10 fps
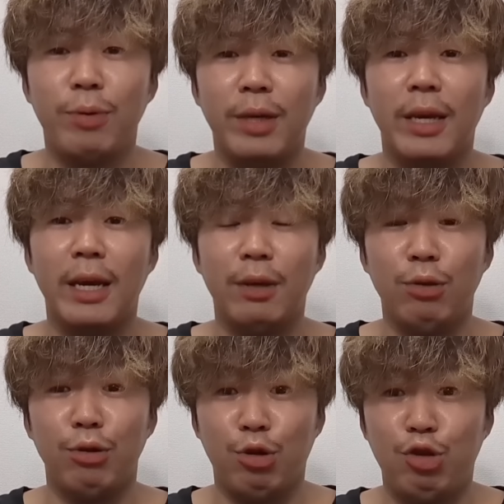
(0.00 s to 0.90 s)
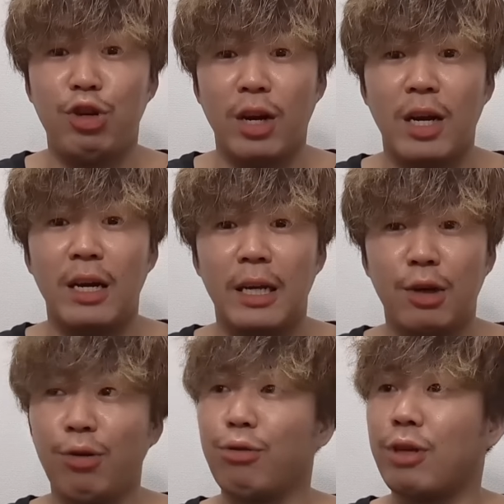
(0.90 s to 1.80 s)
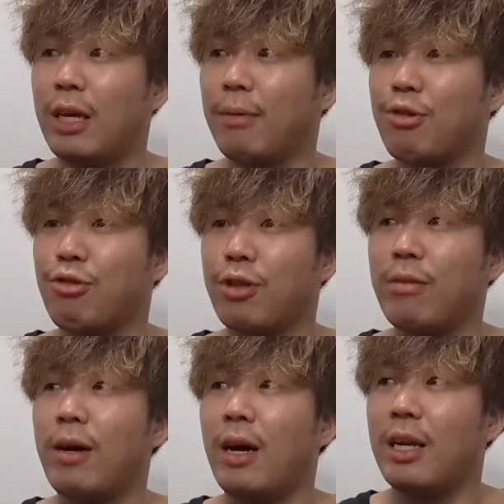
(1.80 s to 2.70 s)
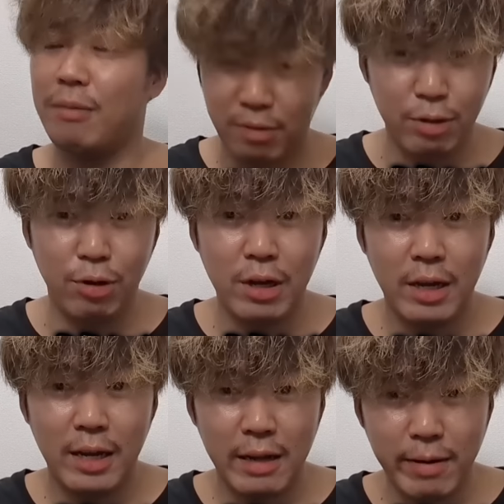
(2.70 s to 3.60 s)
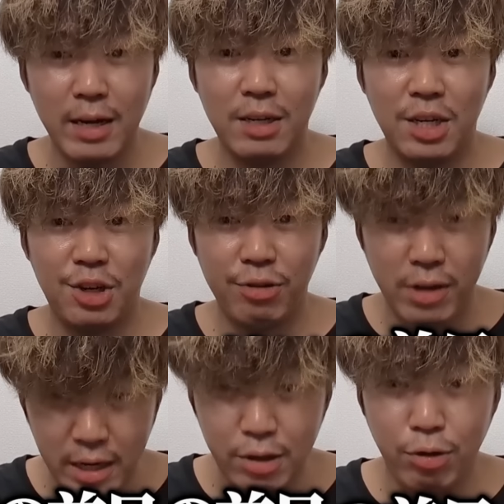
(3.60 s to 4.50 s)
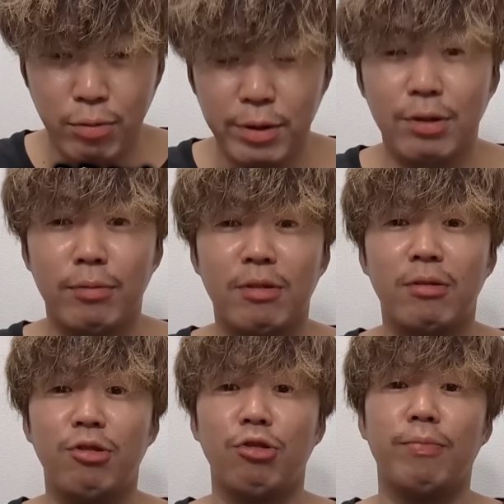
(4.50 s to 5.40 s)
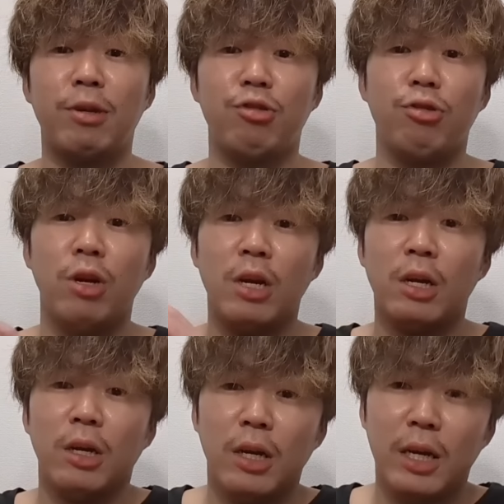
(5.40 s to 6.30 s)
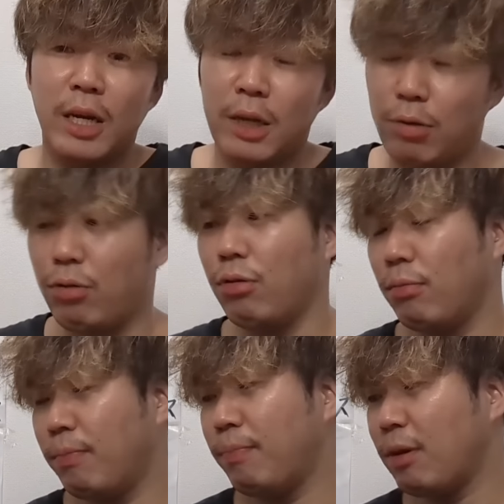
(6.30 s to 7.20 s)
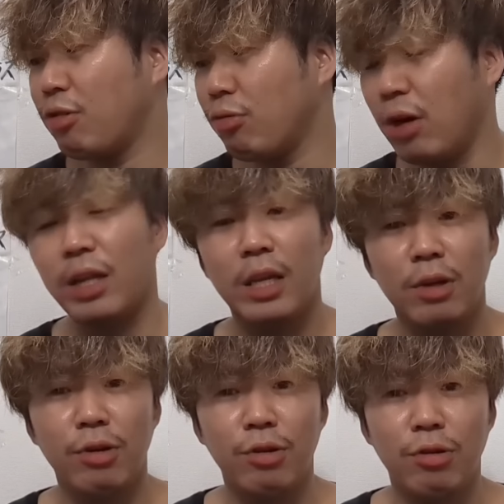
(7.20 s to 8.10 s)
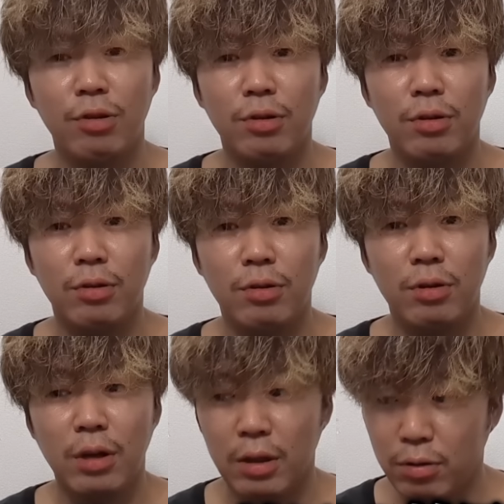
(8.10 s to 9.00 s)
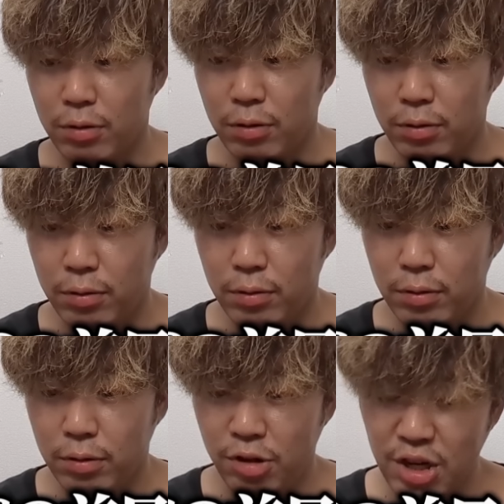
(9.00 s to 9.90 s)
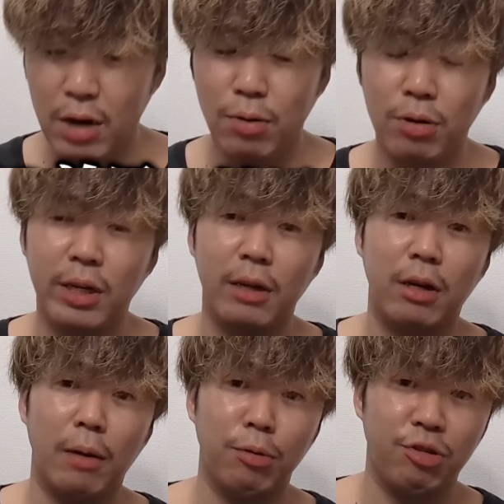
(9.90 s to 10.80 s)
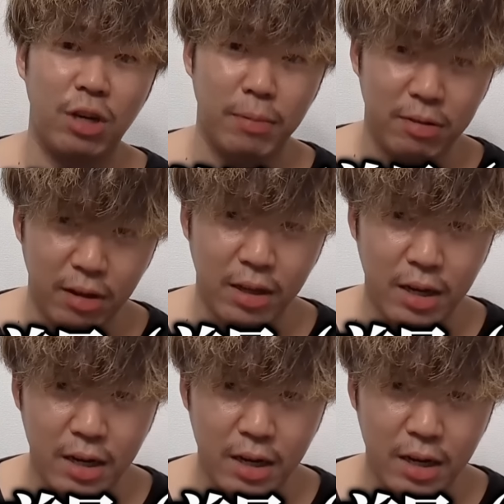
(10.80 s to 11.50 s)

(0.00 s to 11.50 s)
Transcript: 日、え夜9時から、え京都競馬場ではありますけど、え生配信しようかなと思っておりますちょっと場所、えー、どこ場所とかねいろいろあのー、時間遅れるかもしれません